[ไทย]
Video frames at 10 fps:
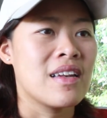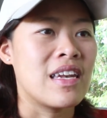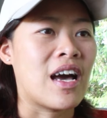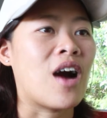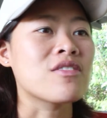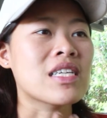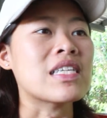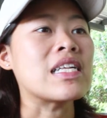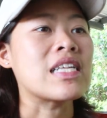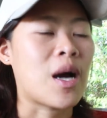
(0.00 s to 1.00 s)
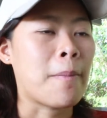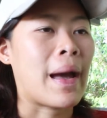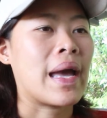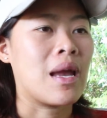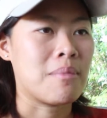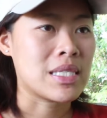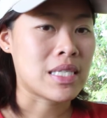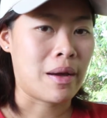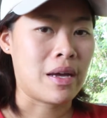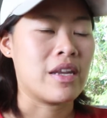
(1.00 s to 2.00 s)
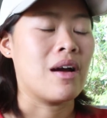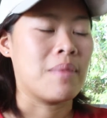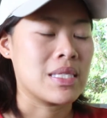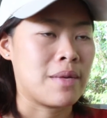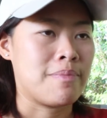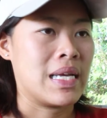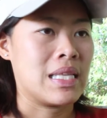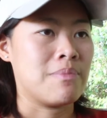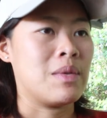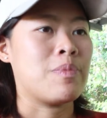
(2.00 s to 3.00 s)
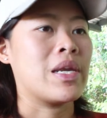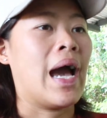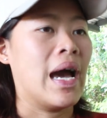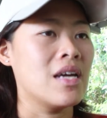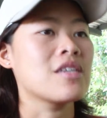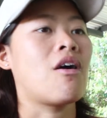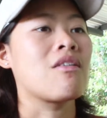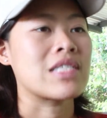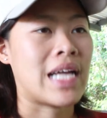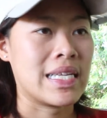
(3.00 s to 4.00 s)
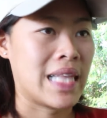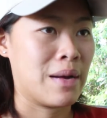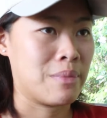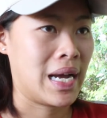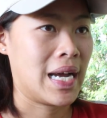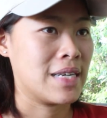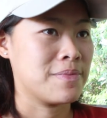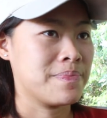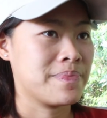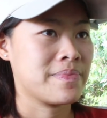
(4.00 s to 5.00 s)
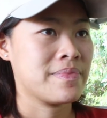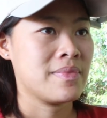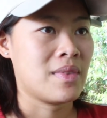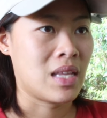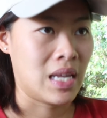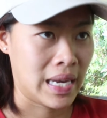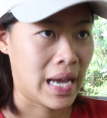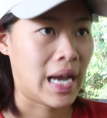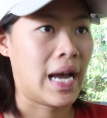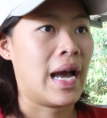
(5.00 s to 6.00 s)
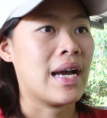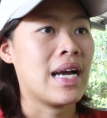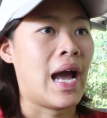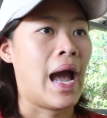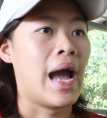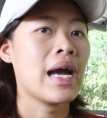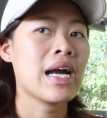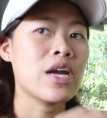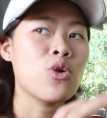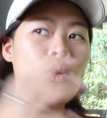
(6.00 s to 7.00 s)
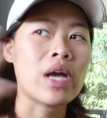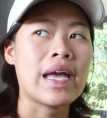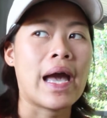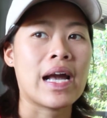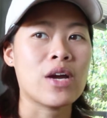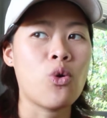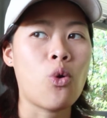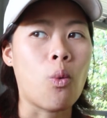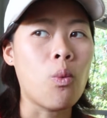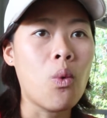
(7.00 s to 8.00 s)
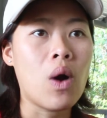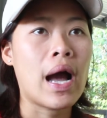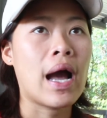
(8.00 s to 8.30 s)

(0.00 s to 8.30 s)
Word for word: แล้วเขาจะกินเข้าไปแล้วมันจะเดี๋ยวมันจะไปมีปัญหาเรื่องท้องไส้ตามมานะคะหากระดูกใหญ่ๆกระดูกวัว